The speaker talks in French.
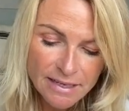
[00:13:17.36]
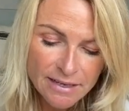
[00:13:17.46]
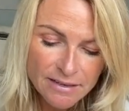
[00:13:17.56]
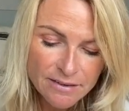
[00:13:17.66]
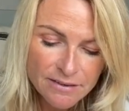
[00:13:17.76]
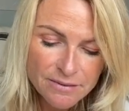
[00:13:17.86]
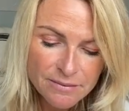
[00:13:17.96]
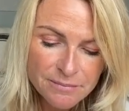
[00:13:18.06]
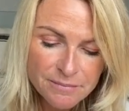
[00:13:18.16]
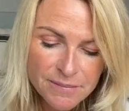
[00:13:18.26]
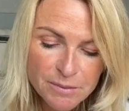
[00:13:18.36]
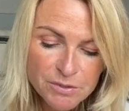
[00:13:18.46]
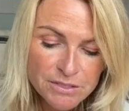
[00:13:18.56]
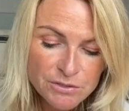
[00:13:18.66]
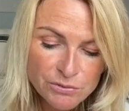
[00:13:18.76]
Euh, et
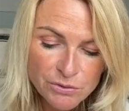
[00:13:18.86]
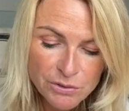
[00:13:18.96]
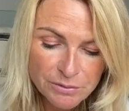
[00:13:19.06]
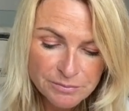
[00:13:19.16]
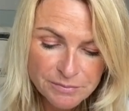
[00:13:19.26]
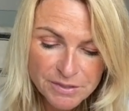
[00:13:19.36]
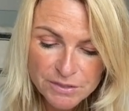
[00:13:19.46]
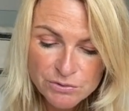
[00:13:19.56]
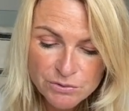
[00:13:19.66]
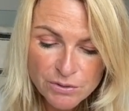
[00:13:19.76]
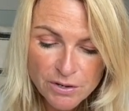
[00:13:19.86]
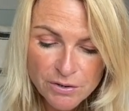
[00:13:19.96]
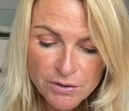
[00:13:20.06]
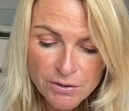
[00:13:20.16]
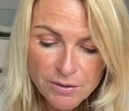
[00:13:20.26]
bien sûr, bien sûr,
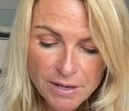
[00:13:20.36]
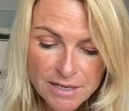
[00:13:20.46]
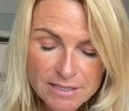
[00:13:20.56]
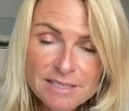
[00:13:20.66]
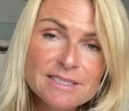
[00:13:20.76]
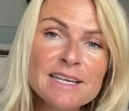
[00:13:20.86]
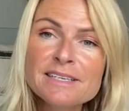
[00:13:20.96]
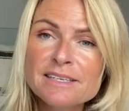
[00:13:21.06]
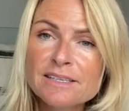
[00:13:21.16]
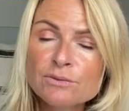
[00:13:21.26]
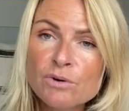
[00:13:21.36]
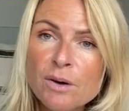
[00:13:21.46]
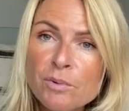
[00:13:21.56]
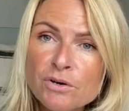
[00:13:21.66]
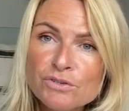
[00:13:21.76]
c'est celle qui nous
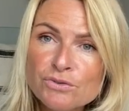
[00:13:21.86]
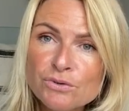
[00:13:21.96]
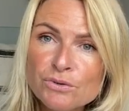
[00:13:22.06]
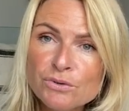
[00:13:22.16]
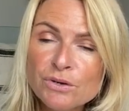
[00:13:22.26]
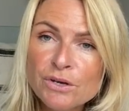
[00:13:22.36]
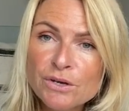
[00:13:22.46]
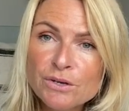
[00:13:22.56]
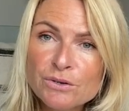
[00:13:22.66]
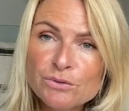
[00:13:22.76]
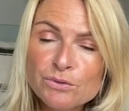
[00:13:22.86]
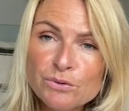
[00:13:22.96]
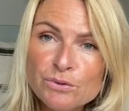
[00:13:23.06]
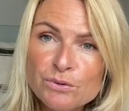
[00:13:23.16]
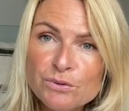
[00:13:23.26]
rapproche de,
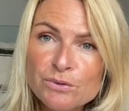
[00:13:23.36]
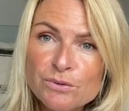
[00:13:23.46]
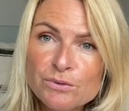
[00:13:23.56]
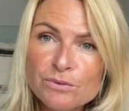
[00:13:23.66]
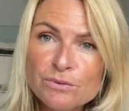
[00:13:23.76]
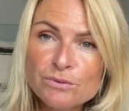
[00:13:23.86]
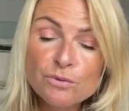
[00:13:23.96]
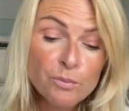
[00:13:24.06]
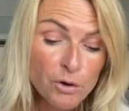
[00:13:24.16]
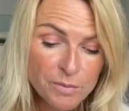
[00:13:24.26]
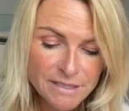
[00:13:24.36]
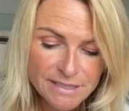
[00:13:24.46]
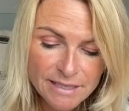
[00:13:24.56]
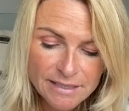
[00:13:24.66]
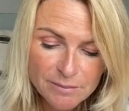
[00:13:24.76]
de, de
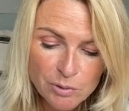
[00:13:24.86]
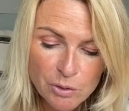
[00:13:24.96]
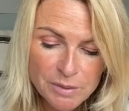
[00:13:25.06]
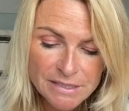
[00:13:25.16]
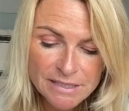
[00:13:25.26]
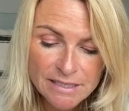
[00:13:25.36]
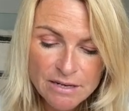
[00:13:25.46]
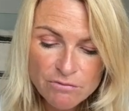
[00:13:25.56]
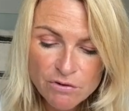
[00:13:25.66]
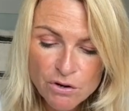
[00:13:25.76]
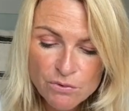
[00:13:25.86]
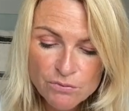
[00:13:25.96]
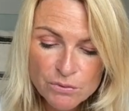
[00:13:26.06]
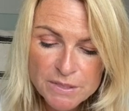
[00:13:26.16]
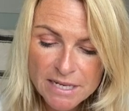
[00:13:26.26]
Prométhée. Et Prométhée, il vole le
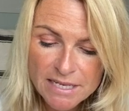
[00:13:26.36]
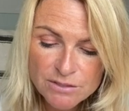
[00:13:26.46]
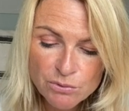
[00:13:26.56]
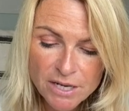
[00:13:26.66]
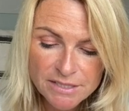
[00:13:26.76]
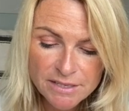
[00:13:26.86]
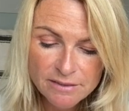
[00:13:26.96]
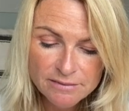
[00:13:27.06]
feu céleste ouranien